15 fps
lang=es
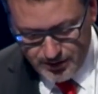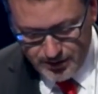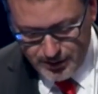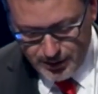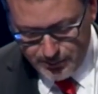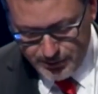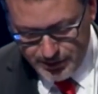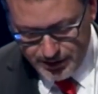
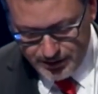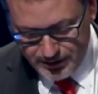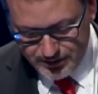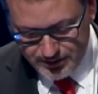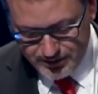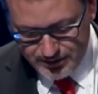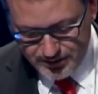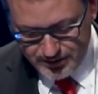
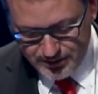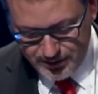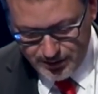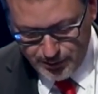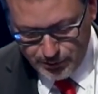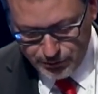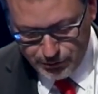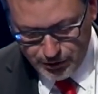También
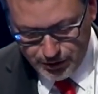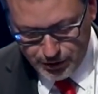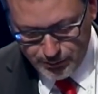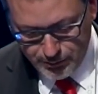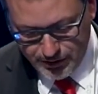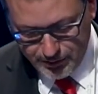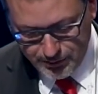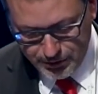hacemos un
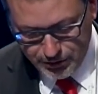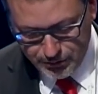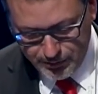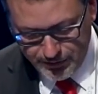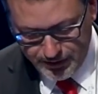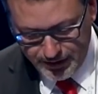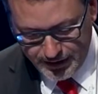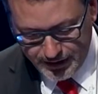reconocimiento
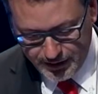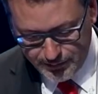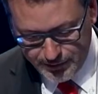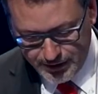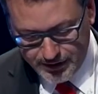especial a Javier